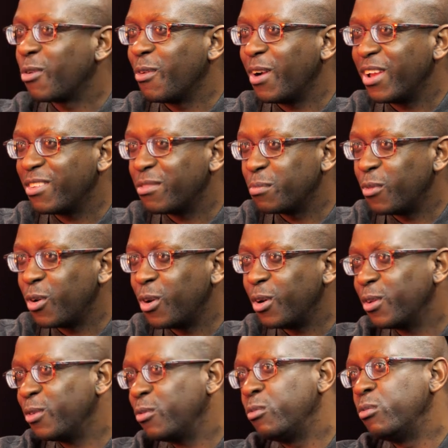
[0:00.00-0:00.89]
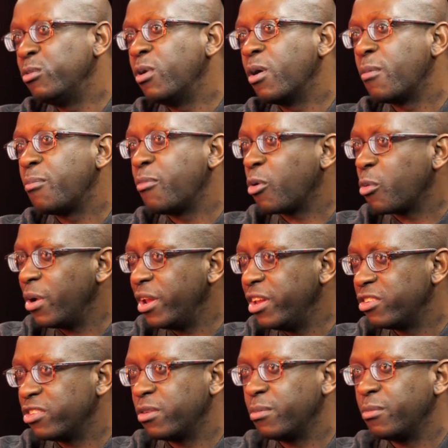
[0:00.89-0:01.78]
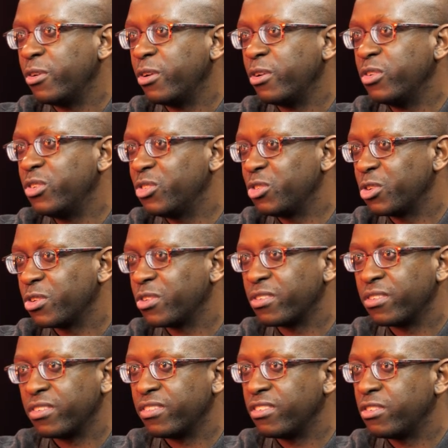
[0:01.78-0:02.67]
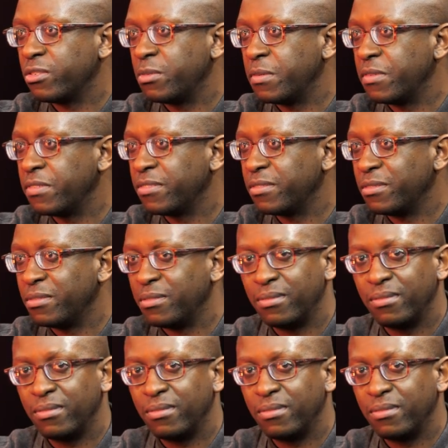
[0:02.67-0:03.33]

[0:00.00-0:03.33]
Pourquoi elle se moque Ou euh, pourquoi elle se moque je, suis,